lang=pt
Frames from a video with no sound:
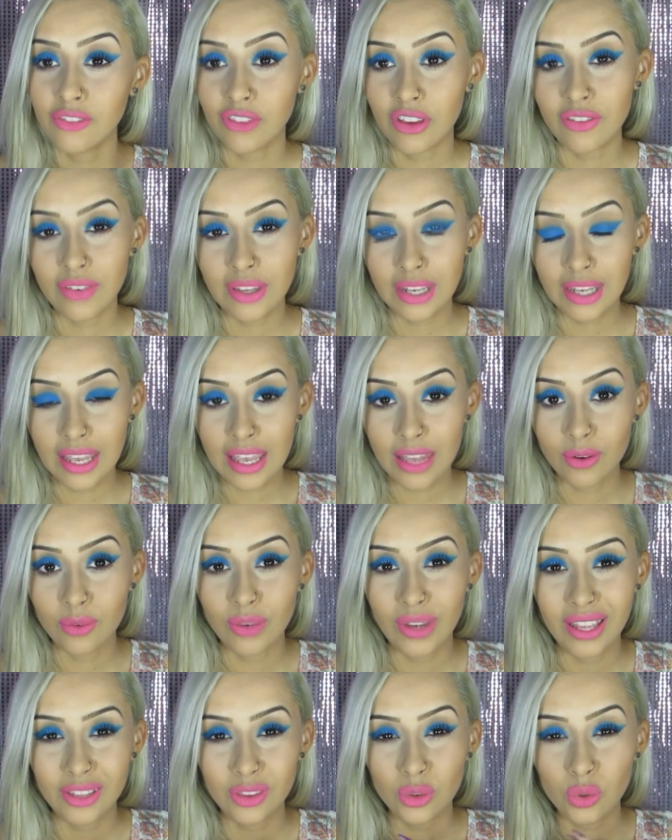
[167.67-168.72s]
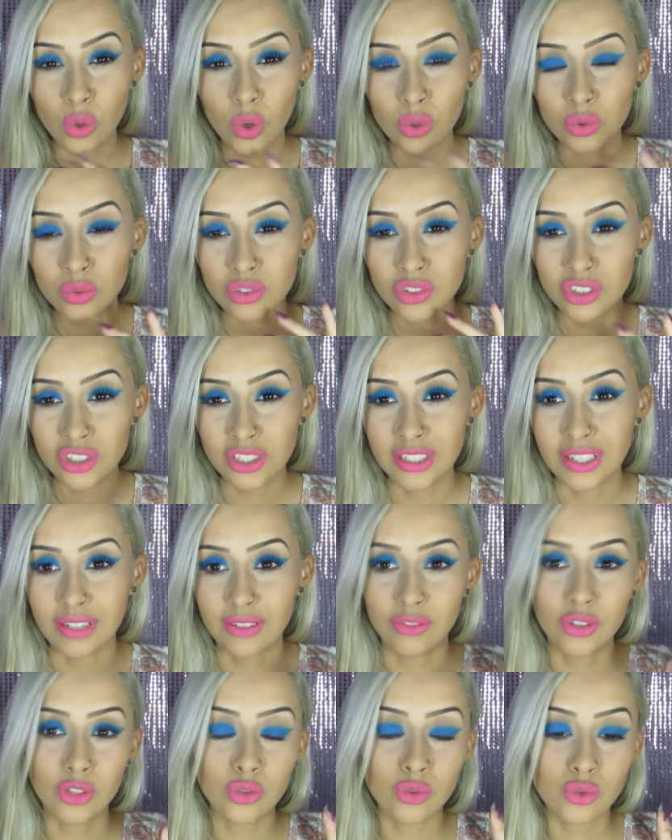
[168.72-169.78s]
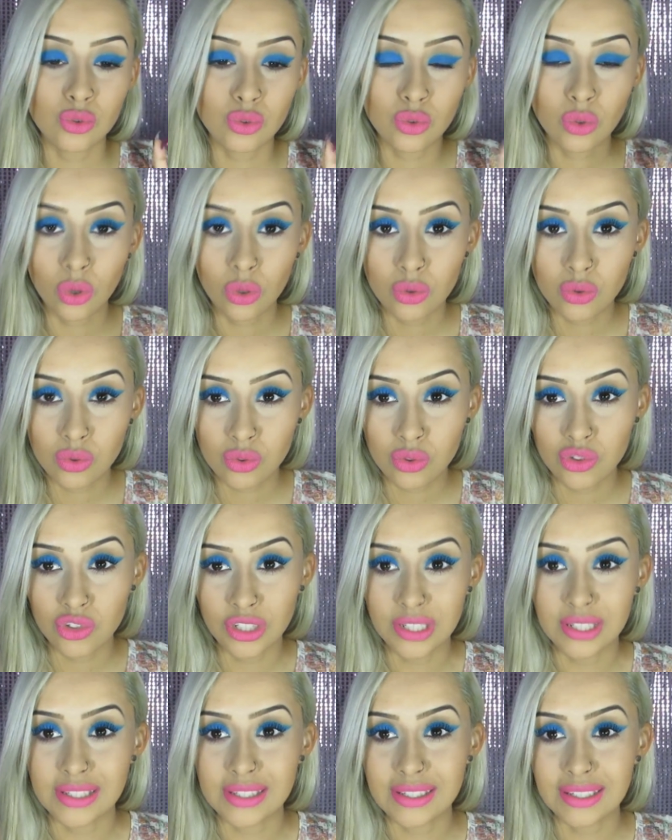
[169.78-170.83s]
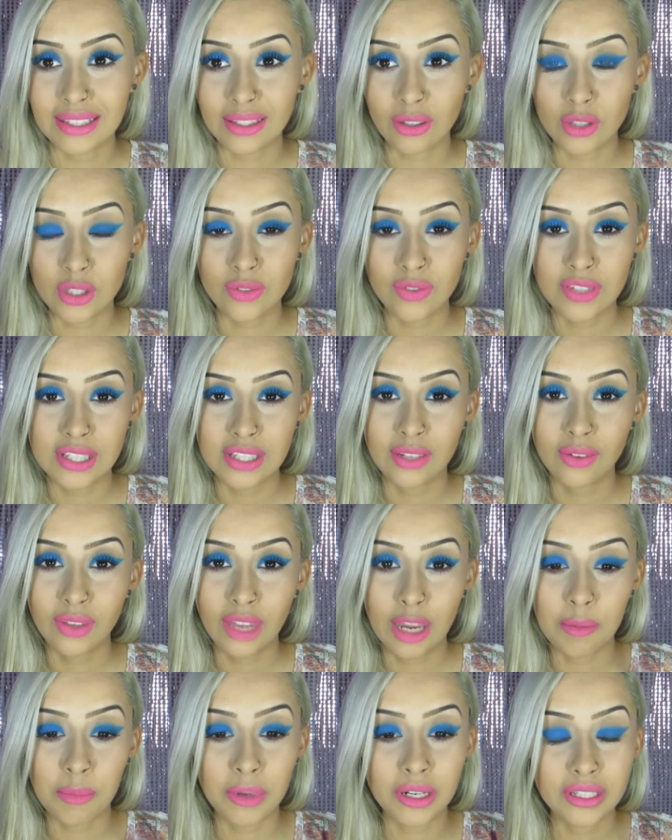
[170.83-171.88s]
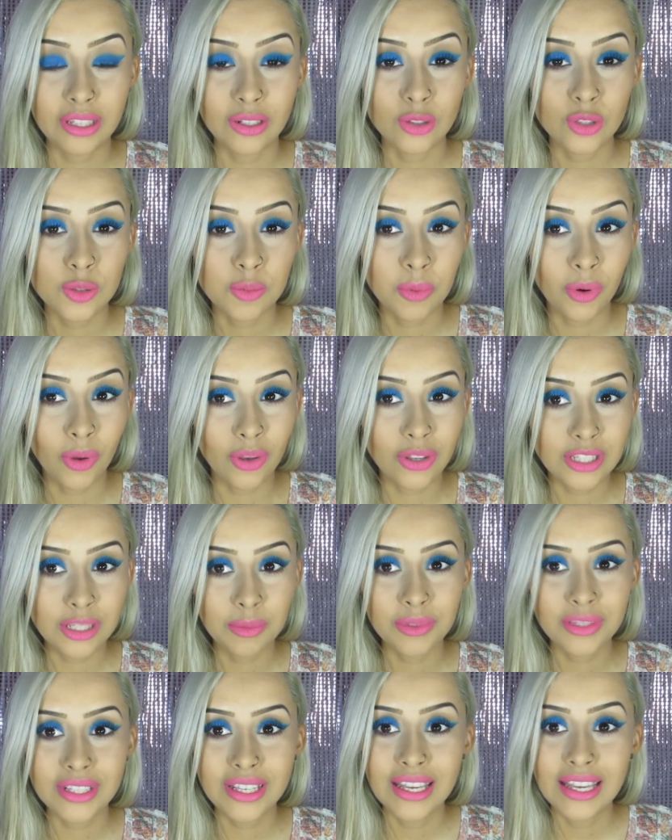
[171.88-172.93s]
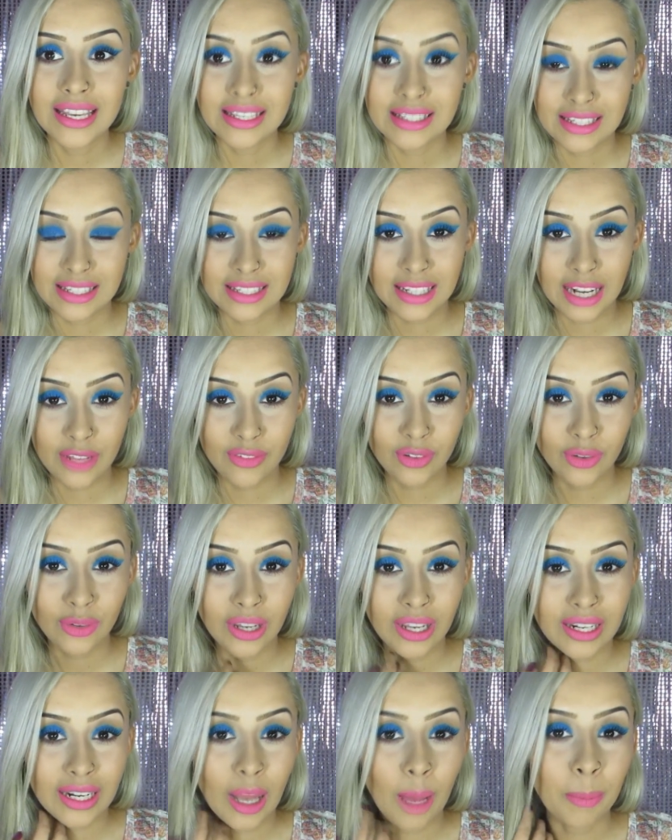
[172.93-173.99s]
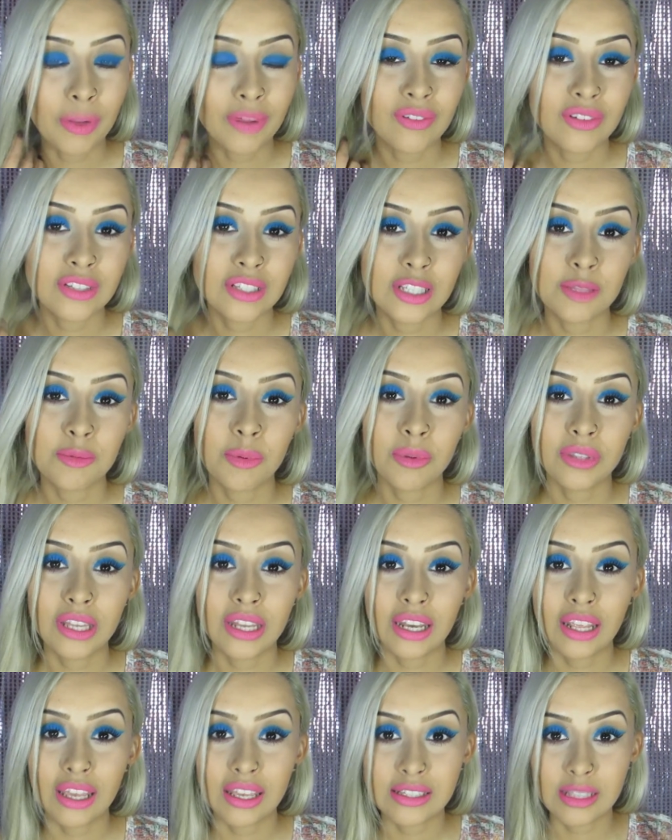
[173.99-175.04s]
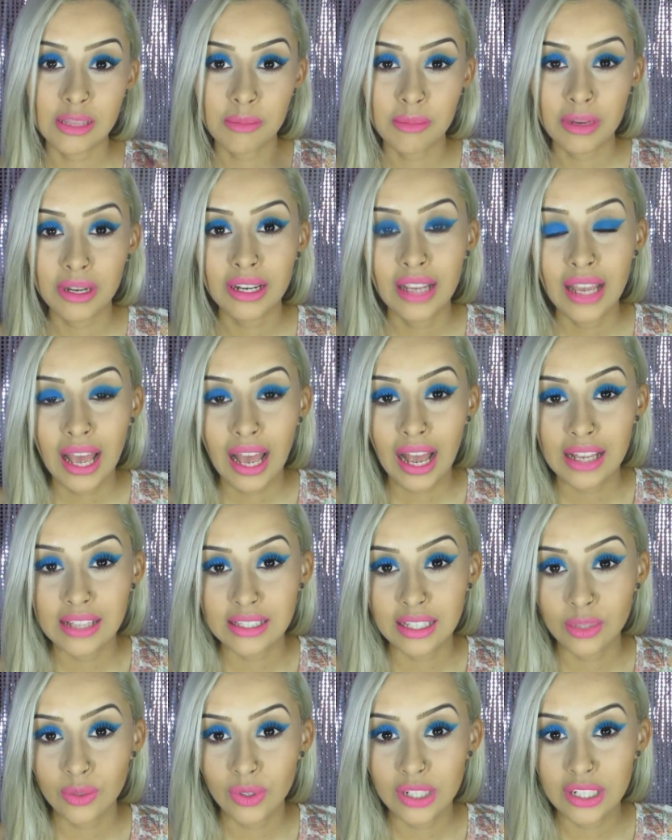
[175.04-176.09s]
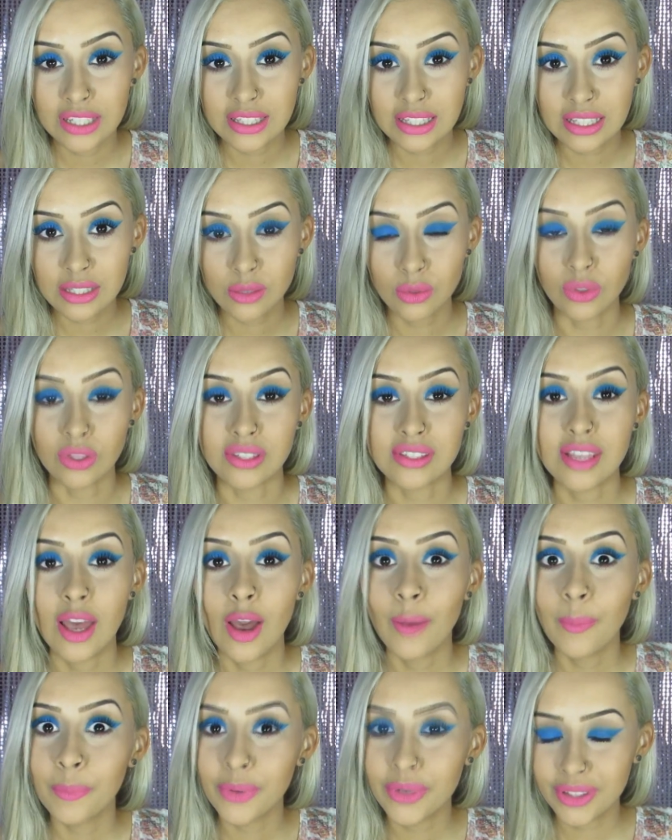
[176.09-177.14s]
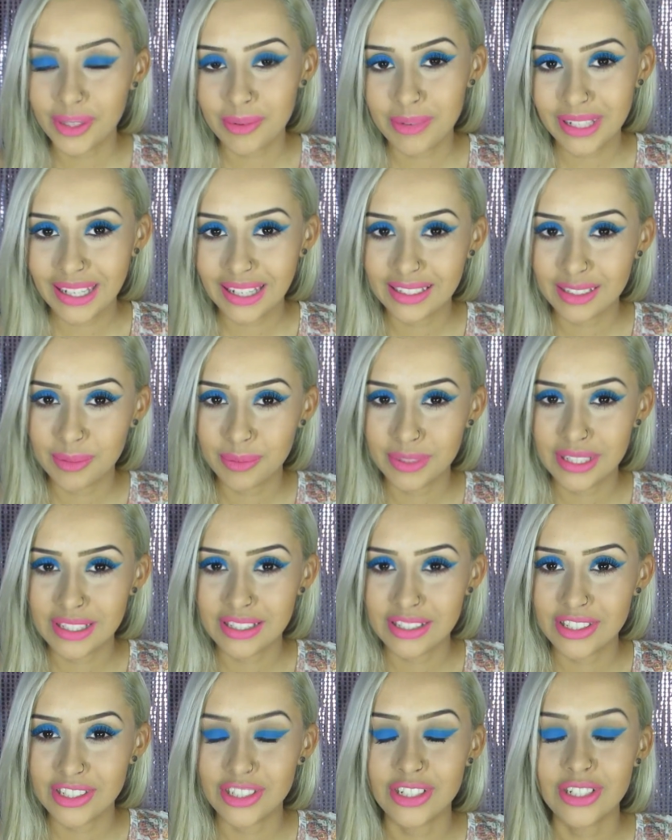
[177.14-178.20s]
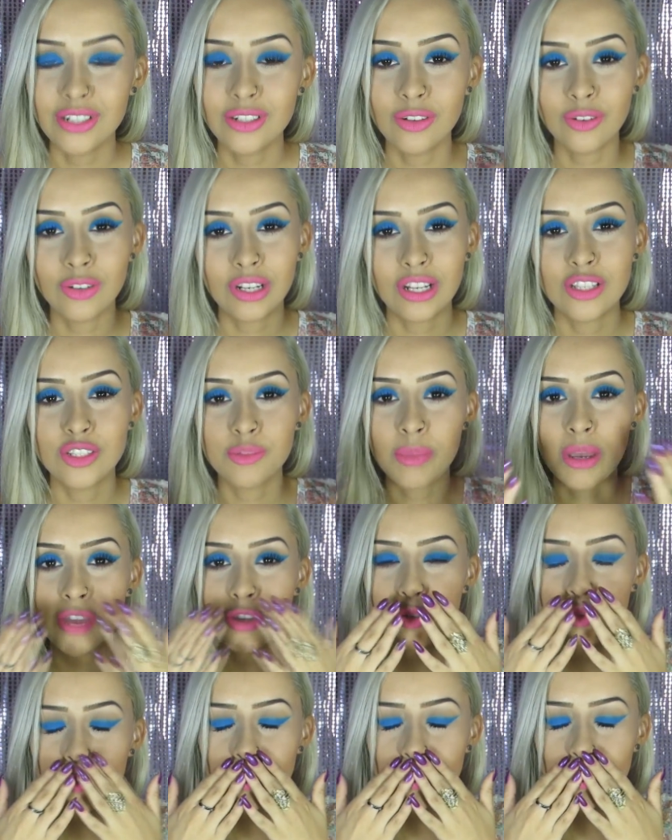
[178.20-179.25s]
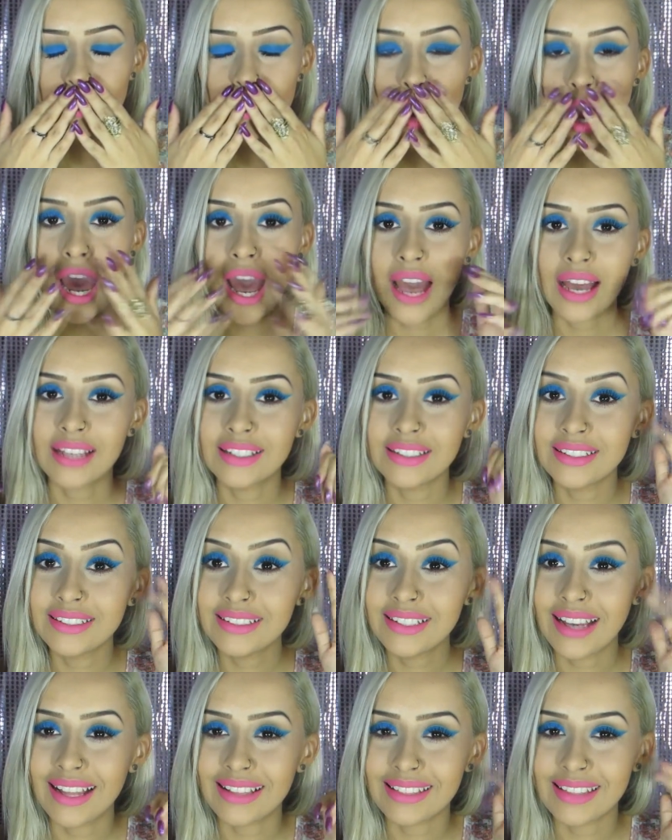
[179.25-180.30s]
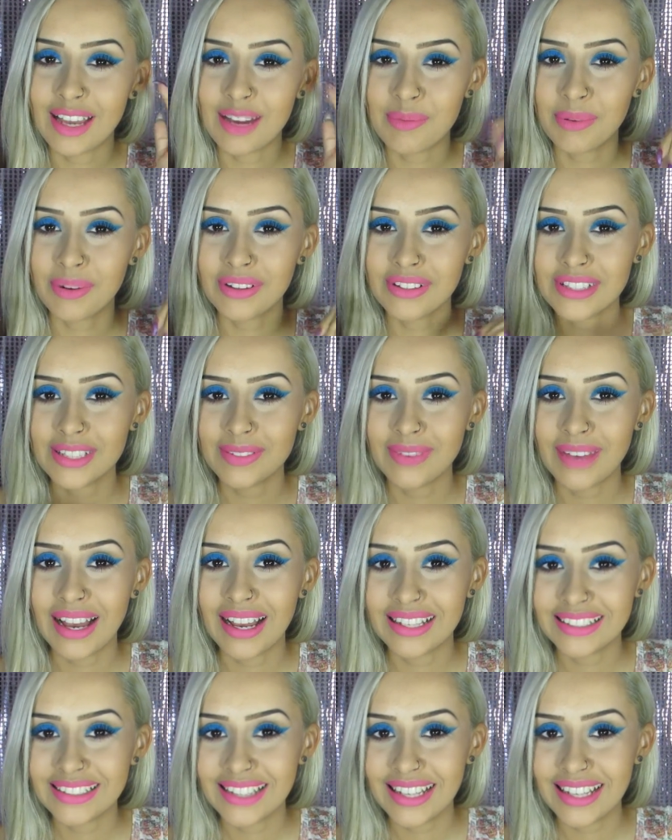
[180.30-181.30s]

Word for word: Fevereiro é todo dia, vídeos todos os dias, então se você não quer perder os próximos, se inscreva no canal para vocês poderem receber as atualizações. Muito obrigada por assistir, um grande beijo e até a próxima.